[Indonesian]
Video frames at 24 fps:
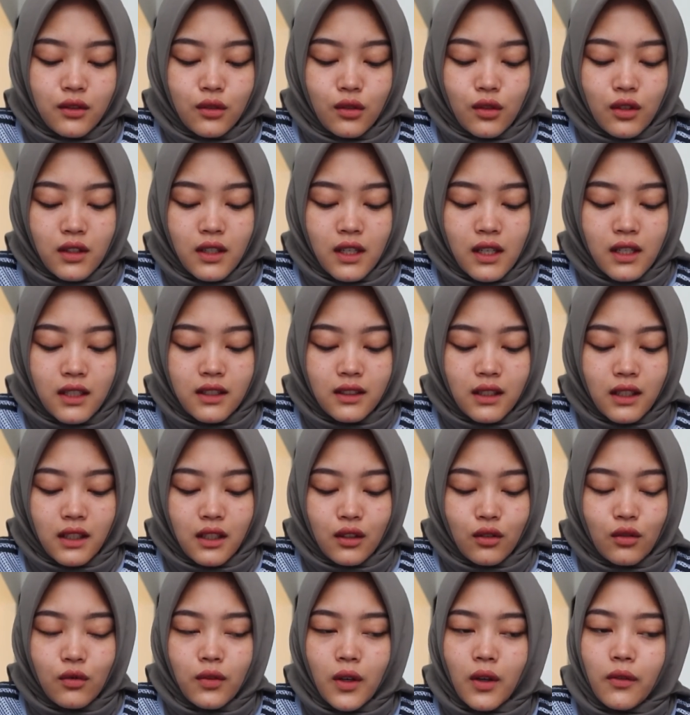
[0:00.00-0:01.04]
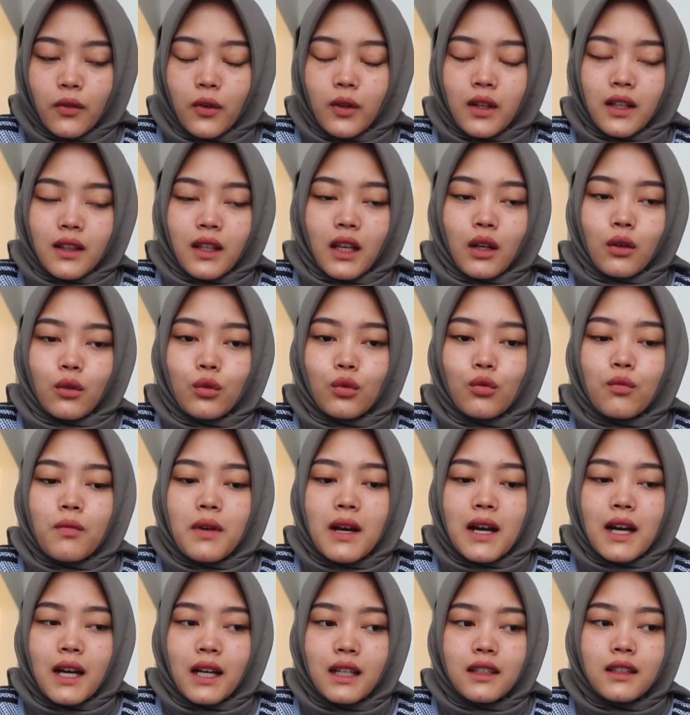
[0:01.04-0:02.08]
jurnalisa ini tuh favorit aku
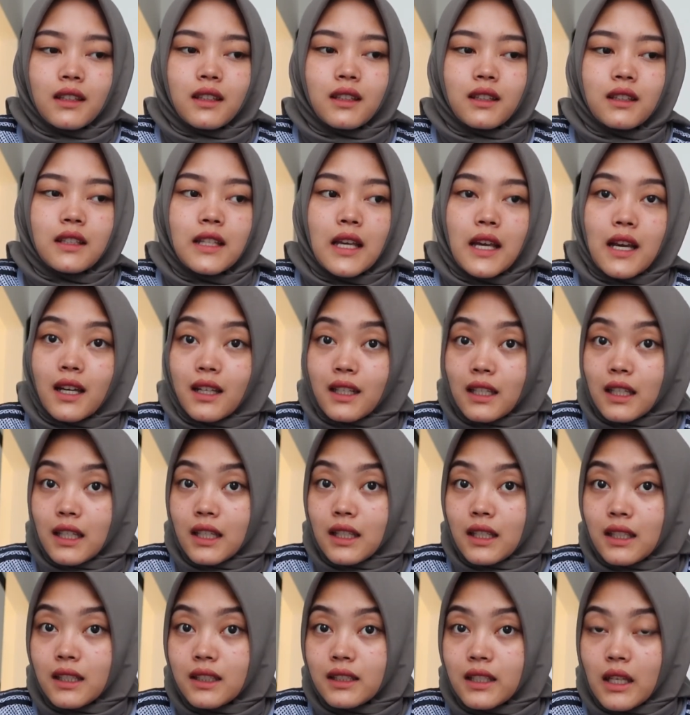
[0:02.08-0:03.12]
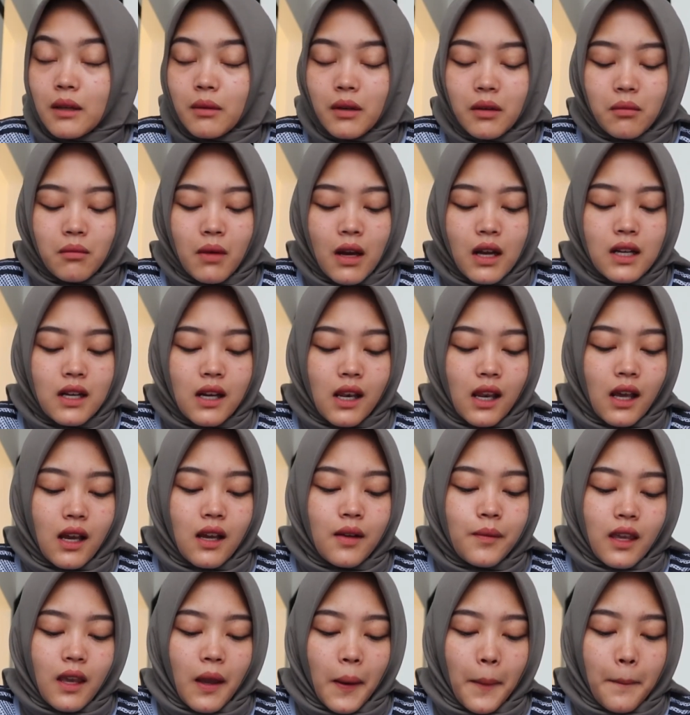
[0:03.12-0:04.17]
banget dari zaman bahula
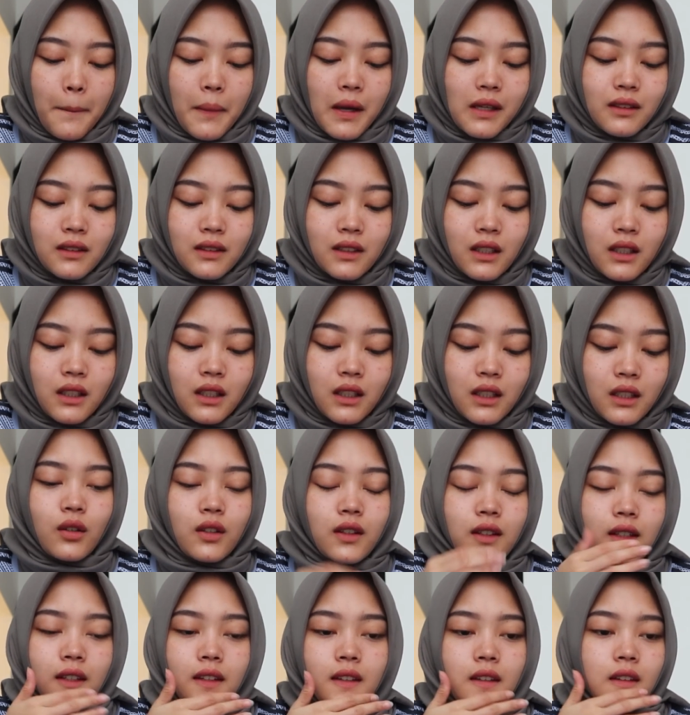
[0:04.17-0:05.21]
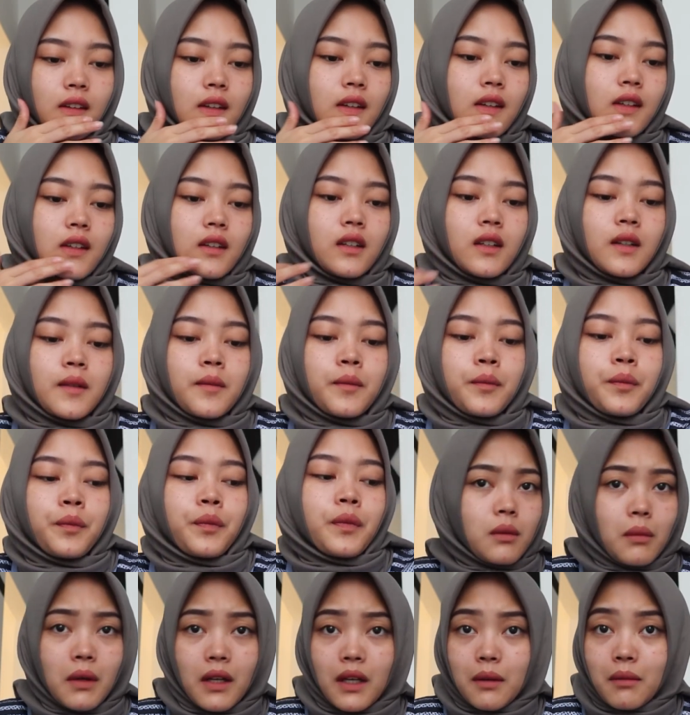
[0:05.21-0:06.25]
yang masih kontennya
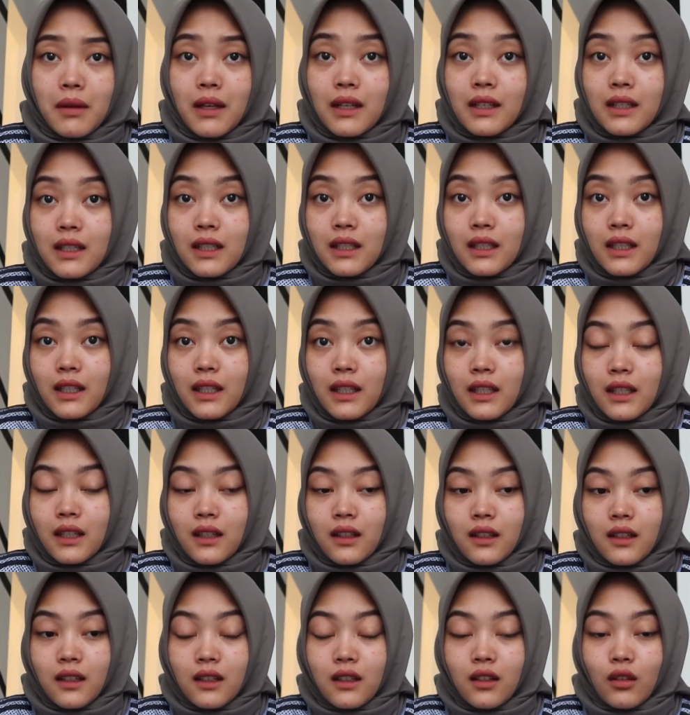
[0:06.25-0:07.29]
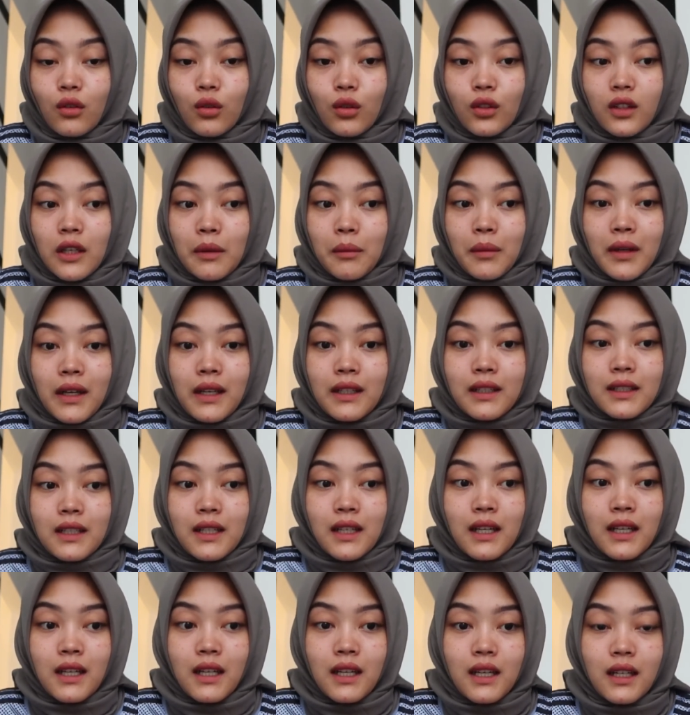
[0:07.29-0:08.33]
kemana-mana kayak ke kota
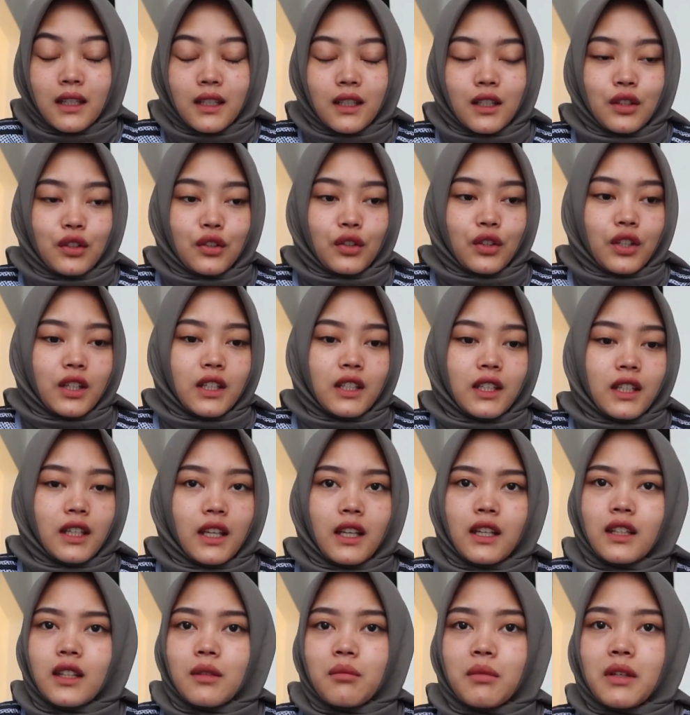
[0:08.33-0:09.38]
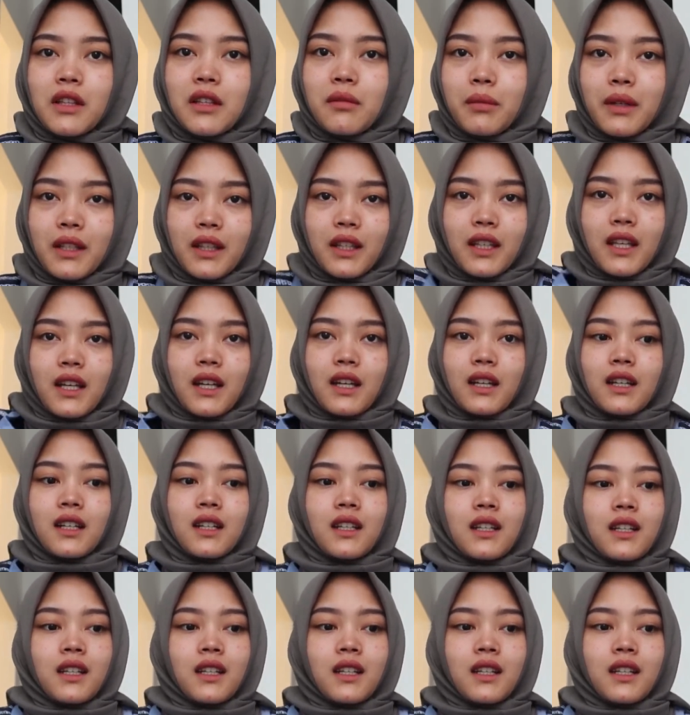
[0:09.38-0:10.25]
mana gitu kan kayak ke tempat-tempat yang